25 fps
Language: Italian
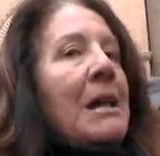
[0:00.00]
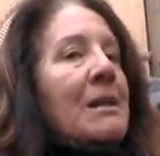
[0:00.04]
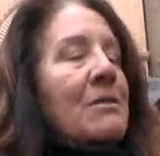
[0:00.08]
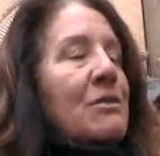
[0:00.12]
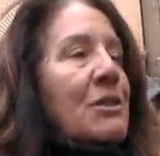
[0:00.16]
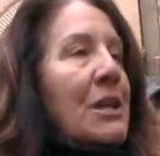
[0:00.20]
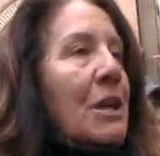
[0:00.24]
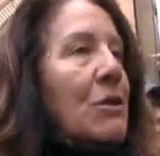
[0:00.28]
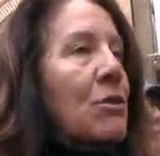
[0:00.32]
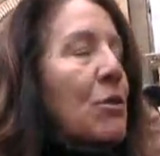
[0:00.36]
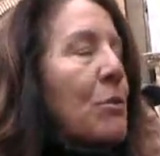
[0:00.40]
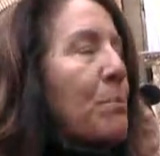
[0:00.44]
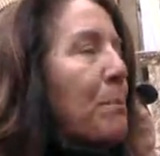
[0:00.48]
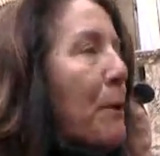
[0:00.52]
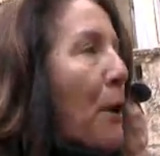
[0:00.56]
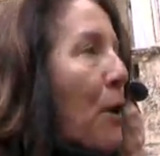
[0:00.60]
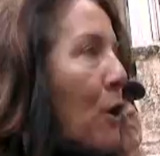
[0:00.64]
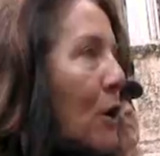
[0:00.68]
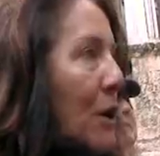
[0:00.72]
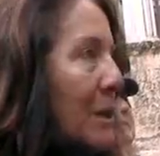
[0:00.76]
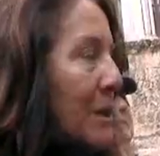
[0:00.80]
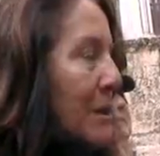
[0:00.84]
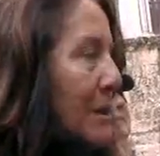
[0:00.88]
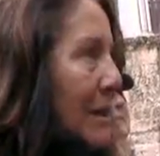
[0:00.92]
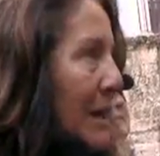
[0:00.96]
Stato,
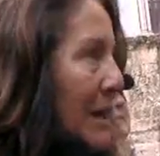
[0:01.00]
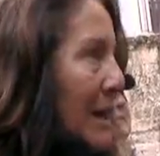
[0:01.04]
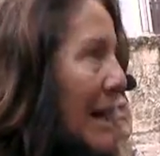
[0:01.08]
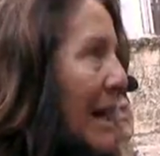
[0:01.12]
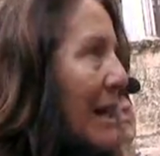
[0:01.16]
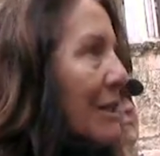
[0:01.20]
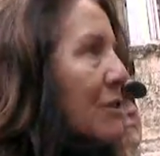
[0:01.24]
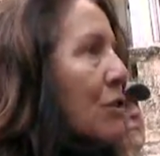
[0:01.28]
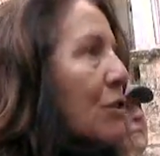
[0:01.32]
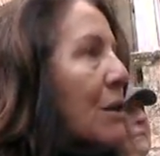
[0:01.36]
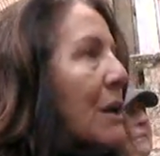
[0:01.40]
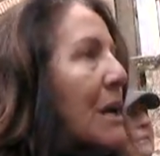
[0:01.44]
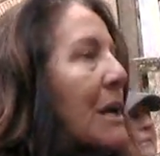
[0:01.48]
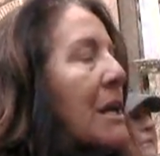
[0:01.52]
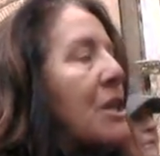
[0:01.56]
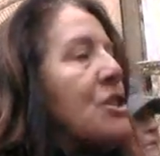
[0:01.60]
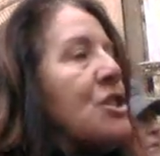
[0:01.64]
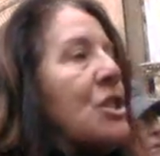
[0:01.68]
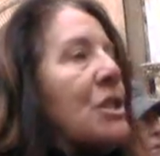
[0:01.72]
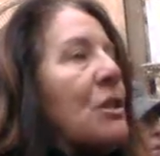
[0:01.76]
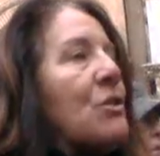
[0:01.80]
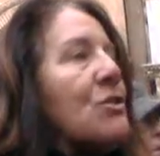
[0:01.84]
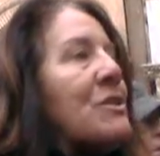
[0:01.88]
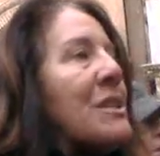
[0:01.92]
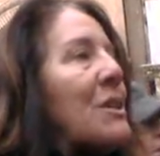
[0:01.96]
poi tra l'altro la
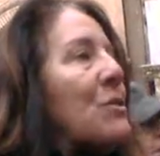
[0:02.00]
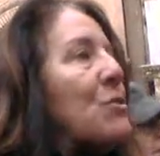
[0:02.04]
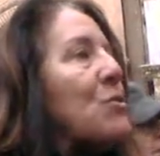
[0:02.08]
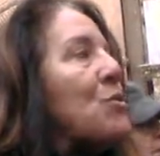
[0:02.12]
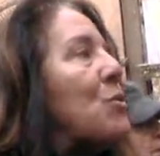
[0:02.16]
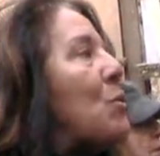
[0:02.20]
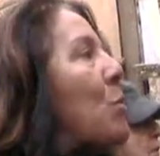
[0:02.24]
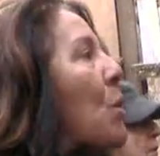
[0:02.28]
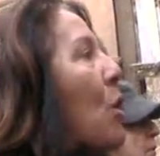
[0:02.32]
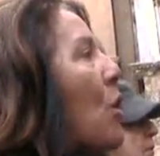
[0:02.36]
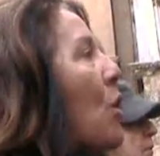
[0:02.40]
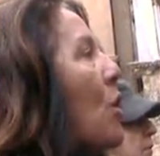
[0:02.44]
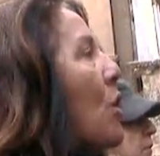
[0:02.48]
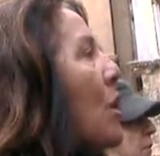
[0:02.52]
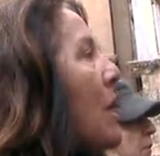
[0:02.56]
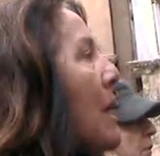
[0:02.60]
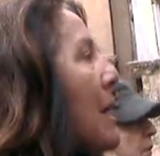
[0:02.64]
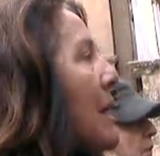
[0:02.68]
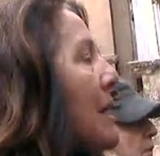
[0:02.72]
legge dello status quo,